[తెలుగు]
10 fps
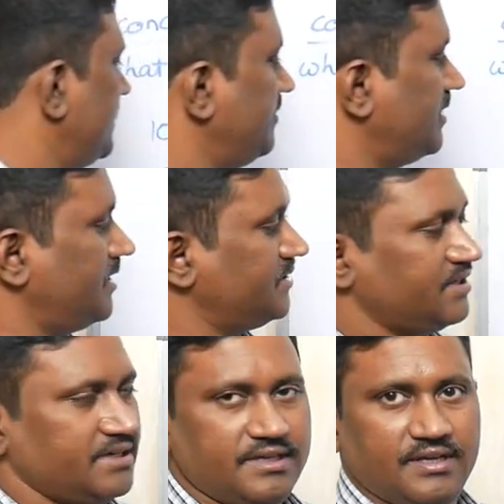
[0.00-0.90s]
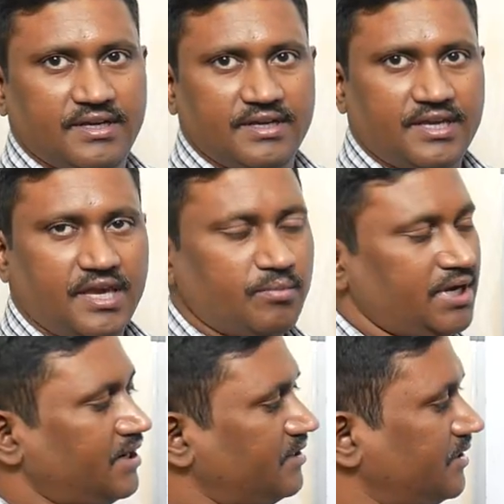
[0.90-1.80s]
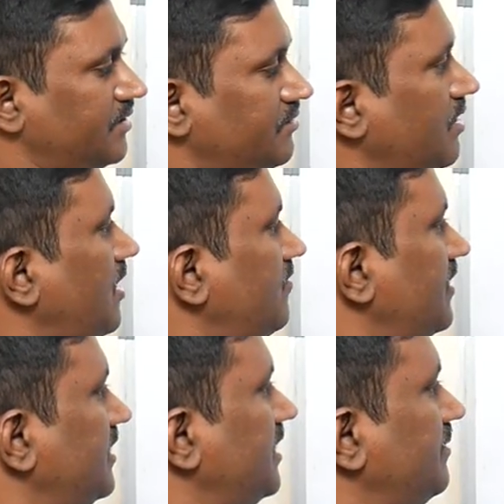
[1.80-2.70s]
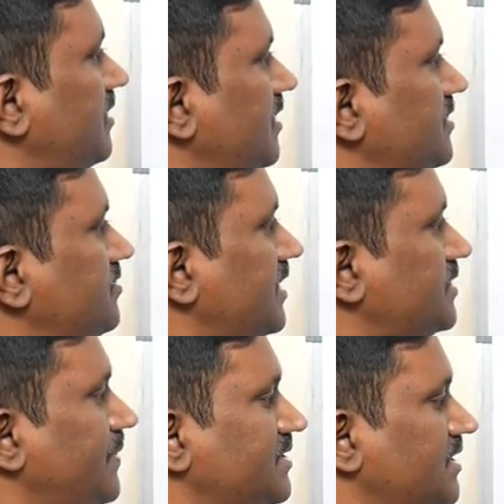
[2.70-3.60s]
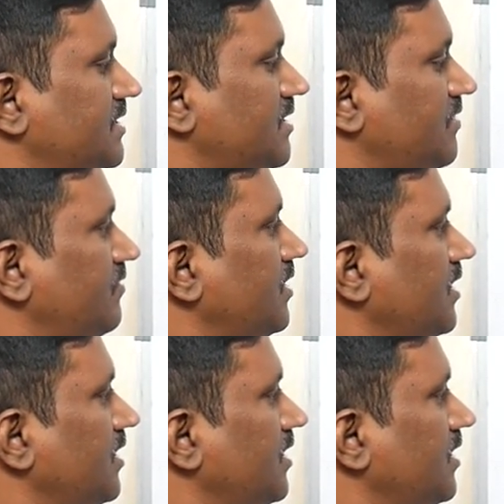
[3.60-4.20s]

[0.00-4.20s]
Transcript: నుంచి ఏమని రాయొచ్చండి కే బై హండ్రెడ్ ఆఫ్ అంటే ఏమని రాయొచ్చు ఎక్స్ పర్సంటేజ్ ఆఫ్